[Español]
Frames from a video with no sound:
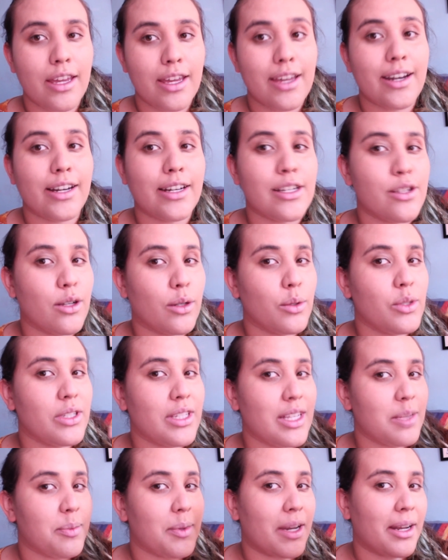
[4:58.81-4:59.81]
Y regreso con
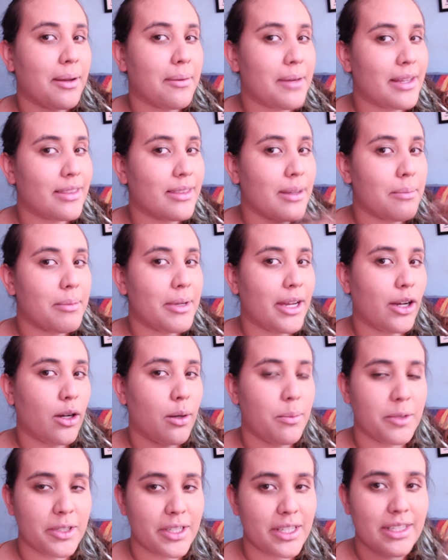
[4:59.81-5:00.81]
ustedes para que vean también
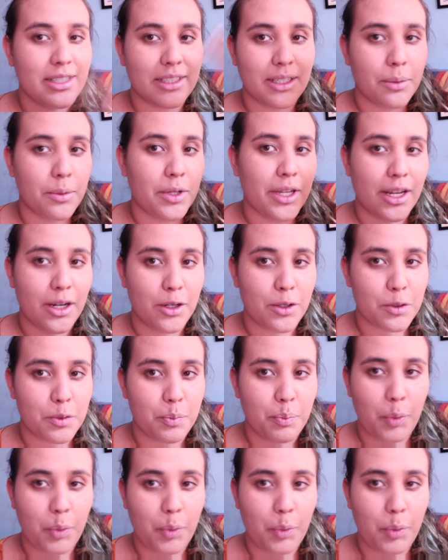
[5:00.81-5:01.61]
cómo se distribuyen los